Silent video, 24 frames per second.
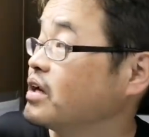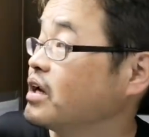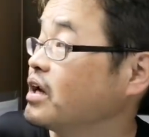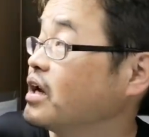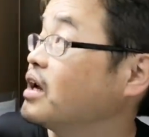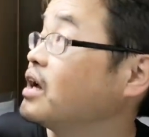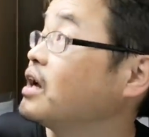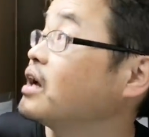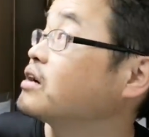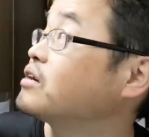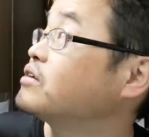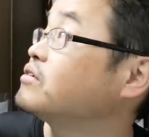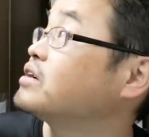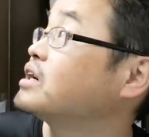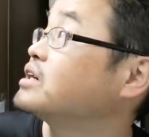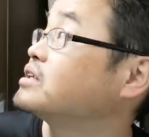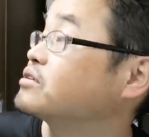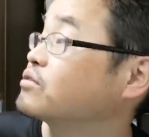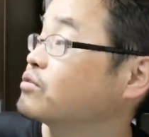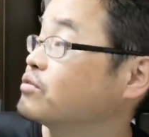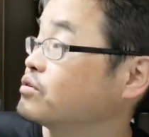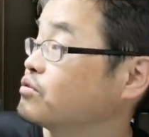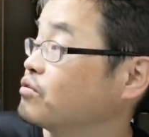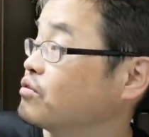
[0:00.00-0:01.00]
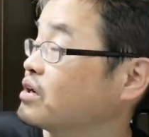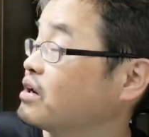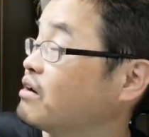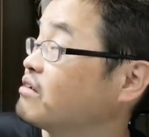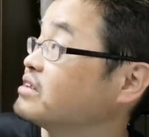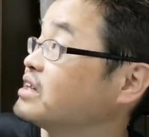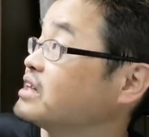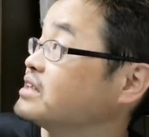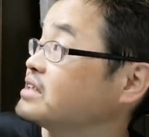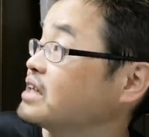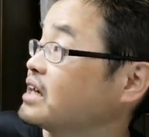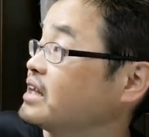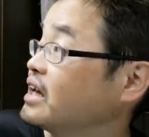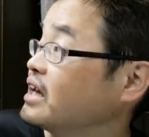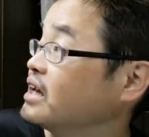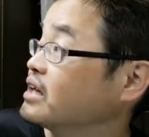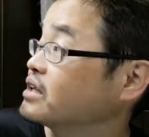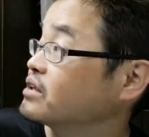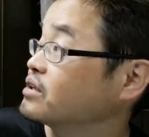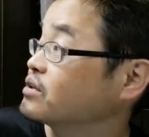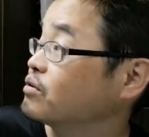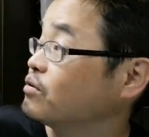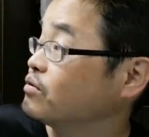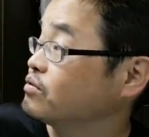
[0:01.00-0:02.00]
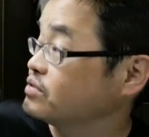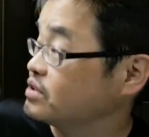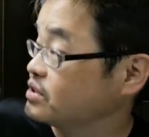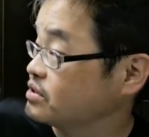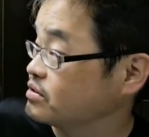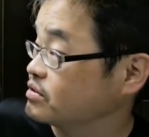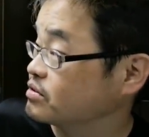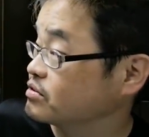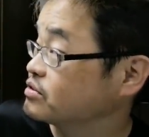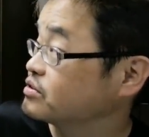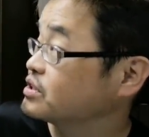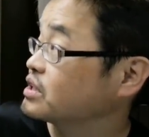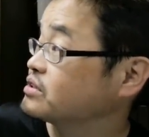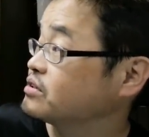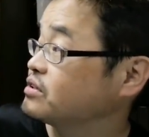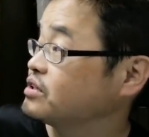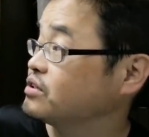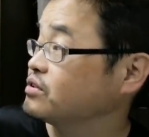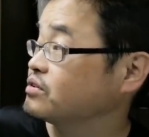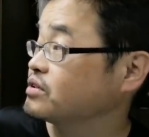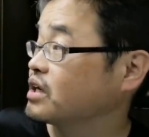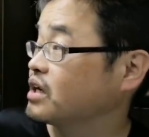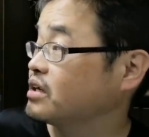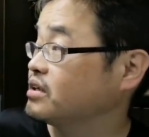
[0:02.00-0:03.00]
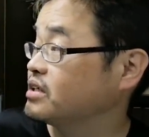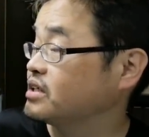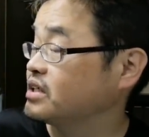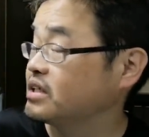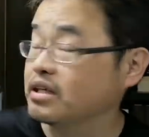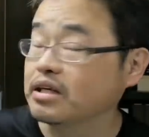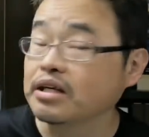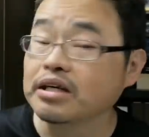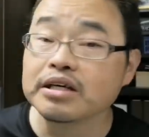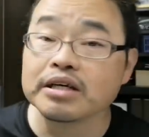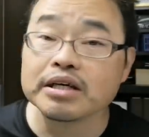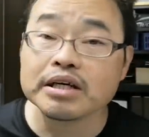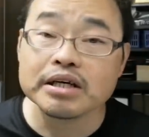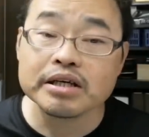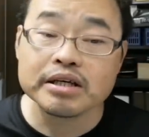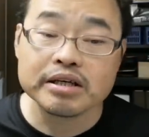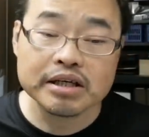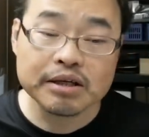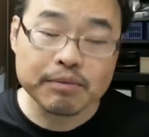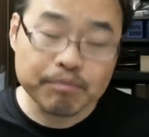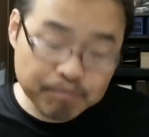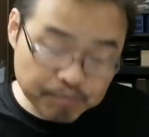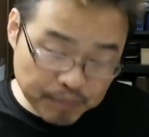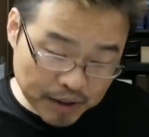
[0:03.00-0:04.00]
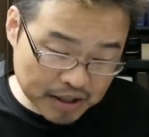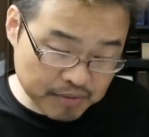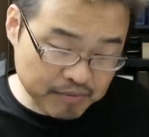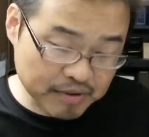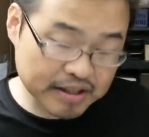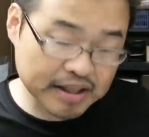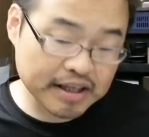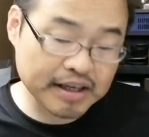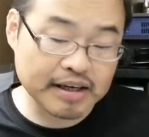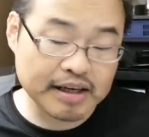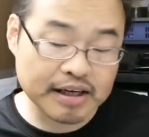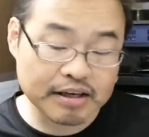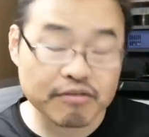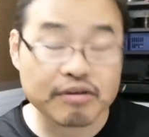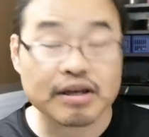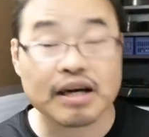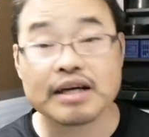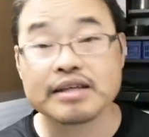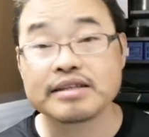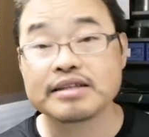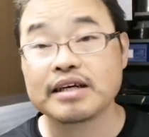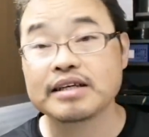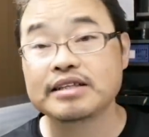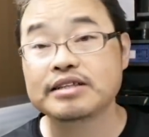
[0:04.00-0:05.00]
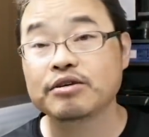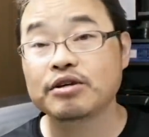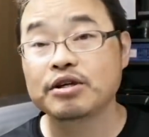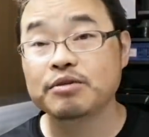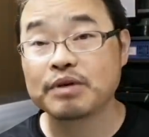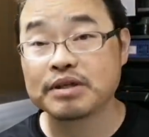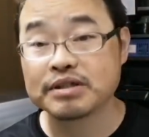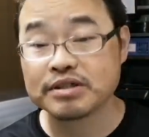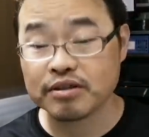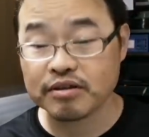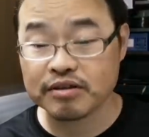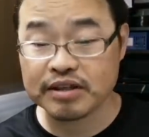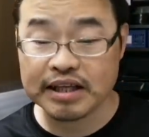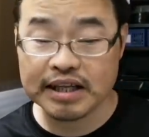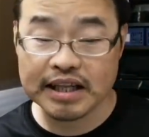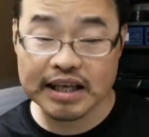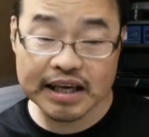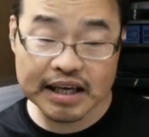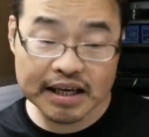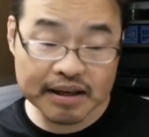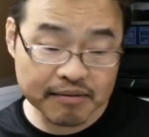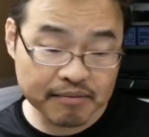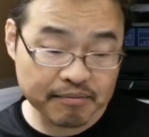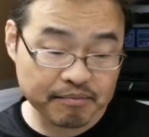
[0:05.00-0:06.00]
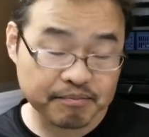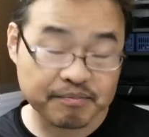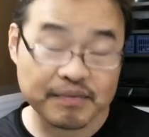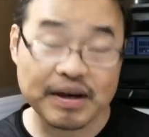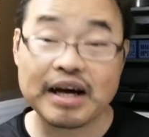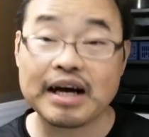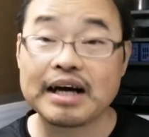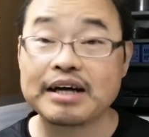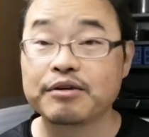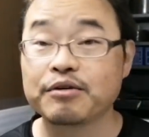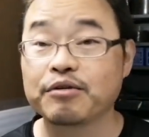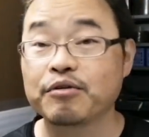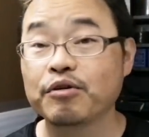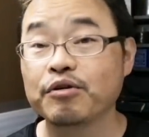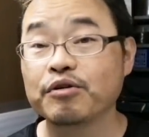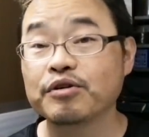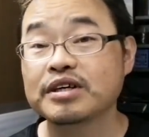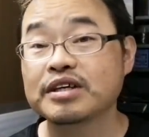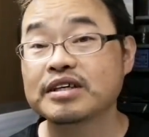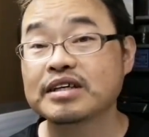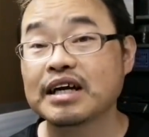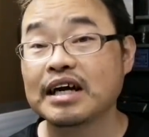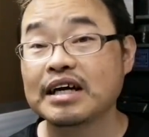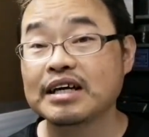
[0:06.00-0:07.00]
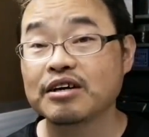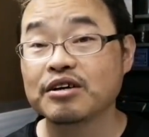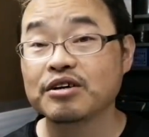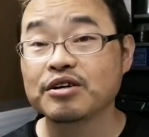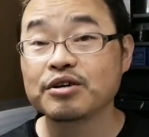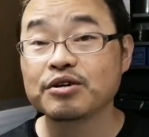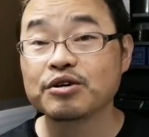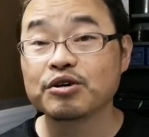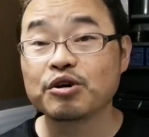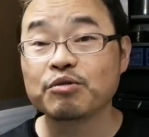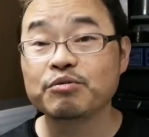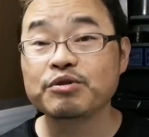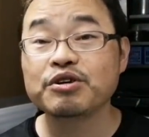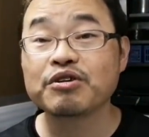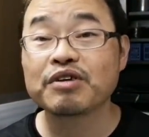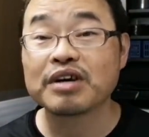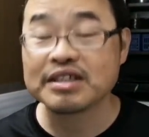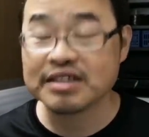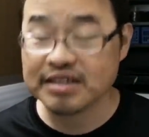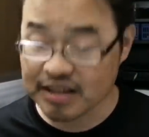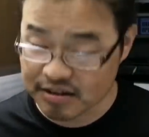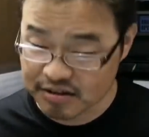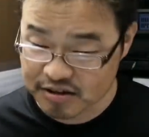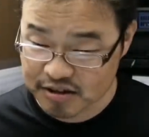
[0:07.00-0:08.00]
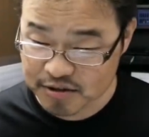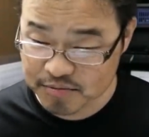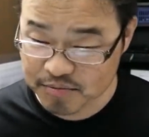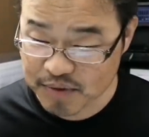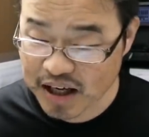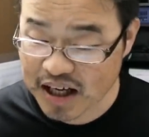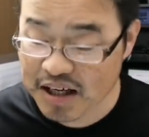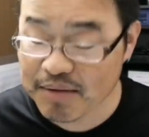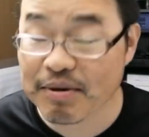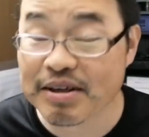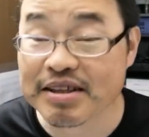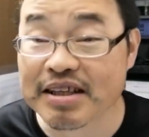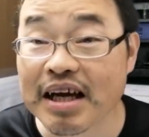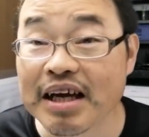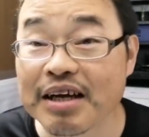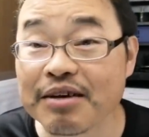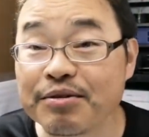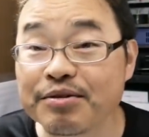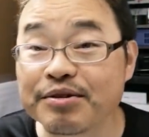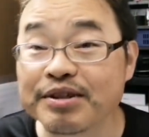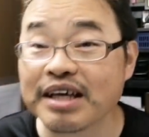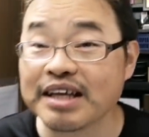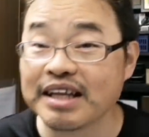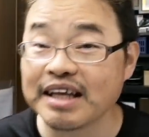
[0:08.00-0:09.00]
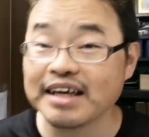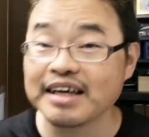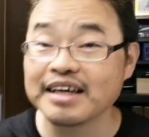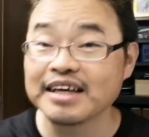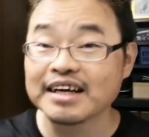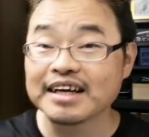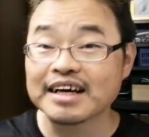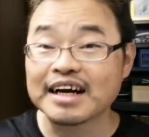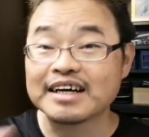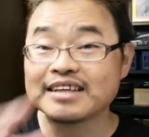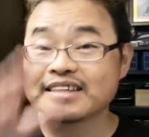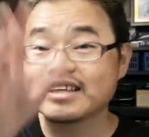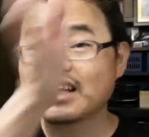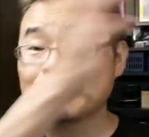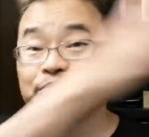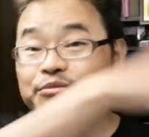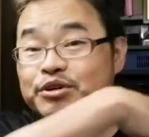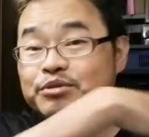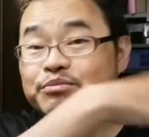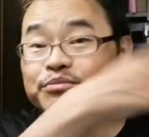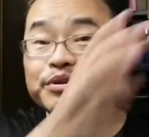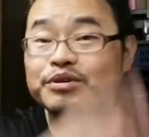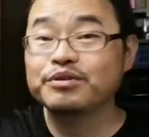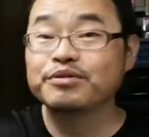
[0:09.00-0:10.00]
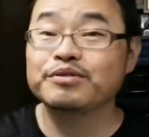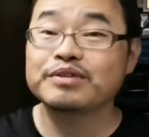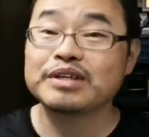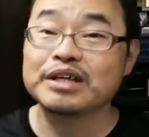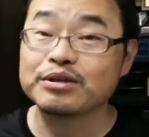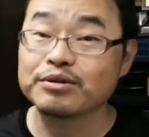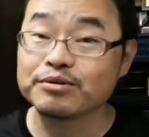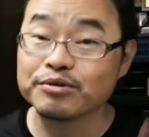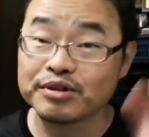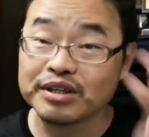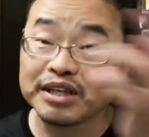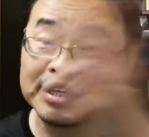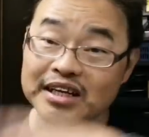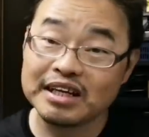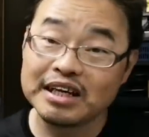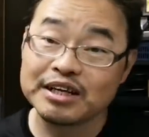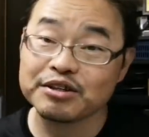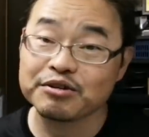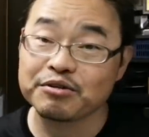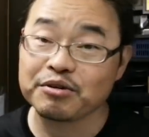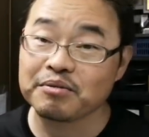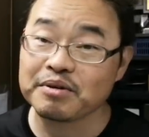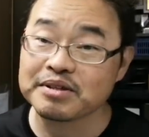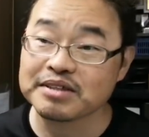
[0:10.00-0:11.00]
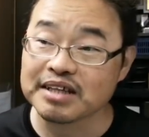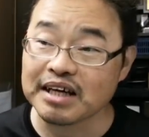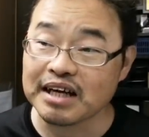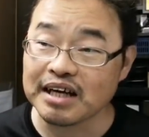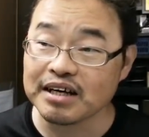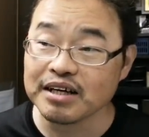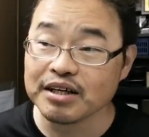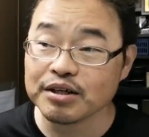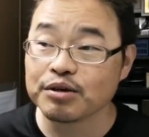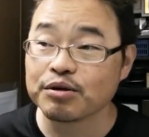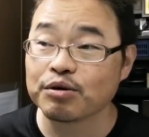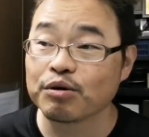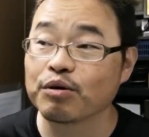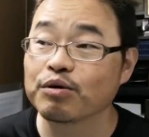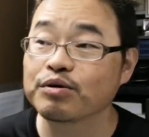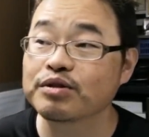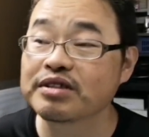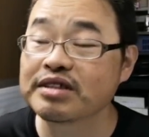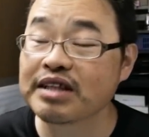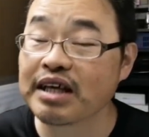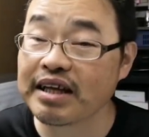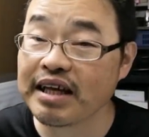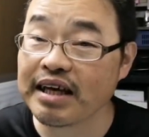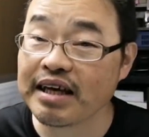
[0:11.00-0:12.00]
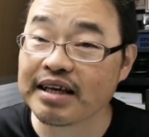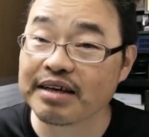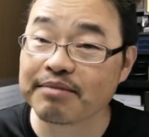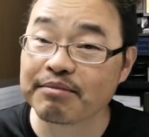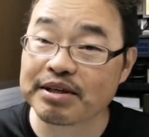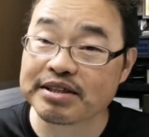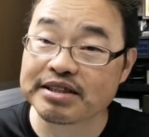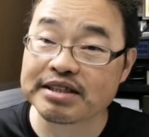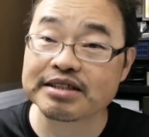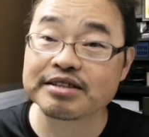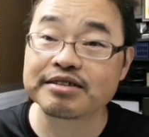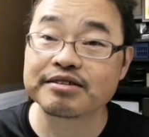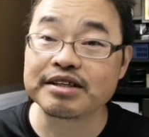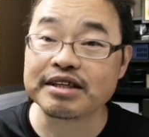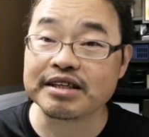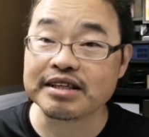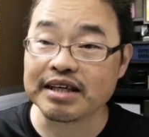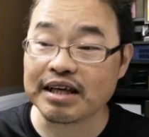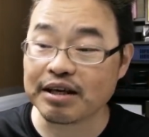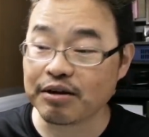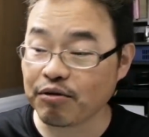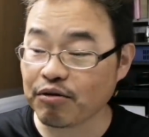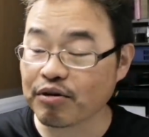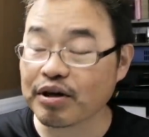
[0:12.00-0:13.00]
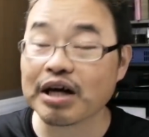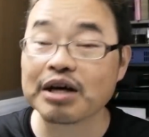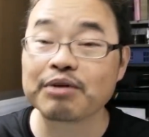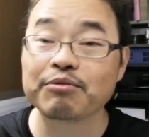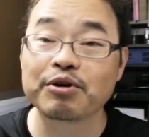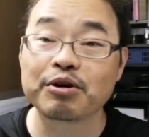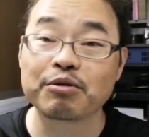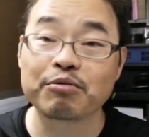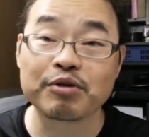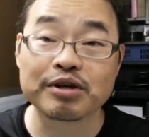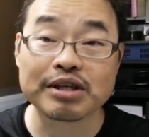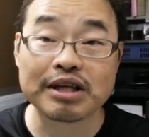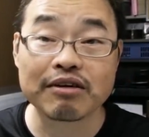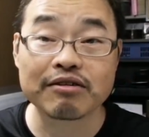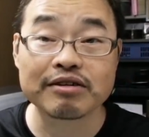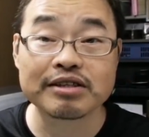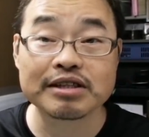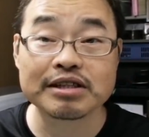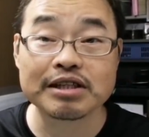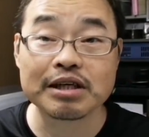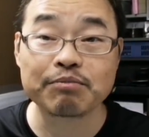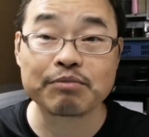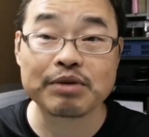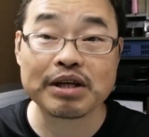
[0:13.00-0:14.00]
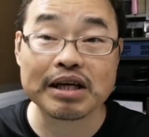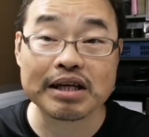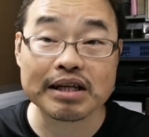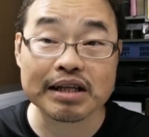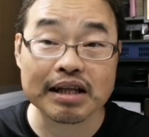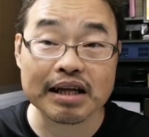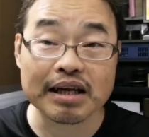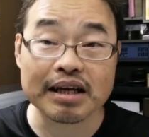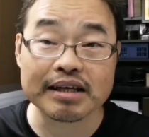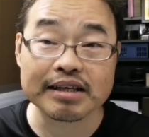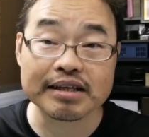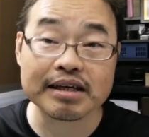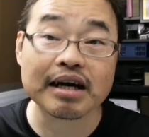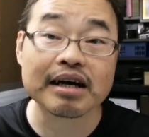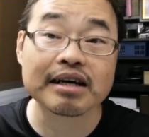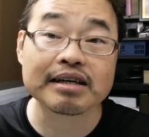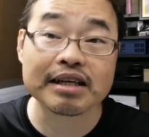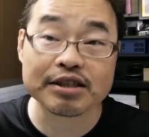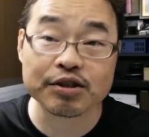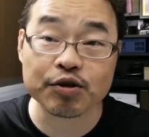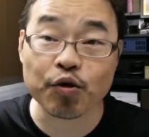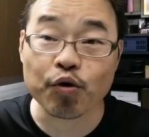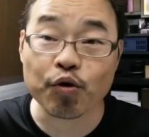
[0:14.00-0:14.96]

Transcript: えー、9月、この動画を出したね、本日、9月23日、いっぱいまで、あの、開催しておりますのでね。まあ、あの、この機会、お見逃しなく。まあ、今、台風でね、風がビュンビュン吹いて外出れないと思いますから、お家でね、まあ、じっくり、あの、お買い物も楽しんで見られたらいかがで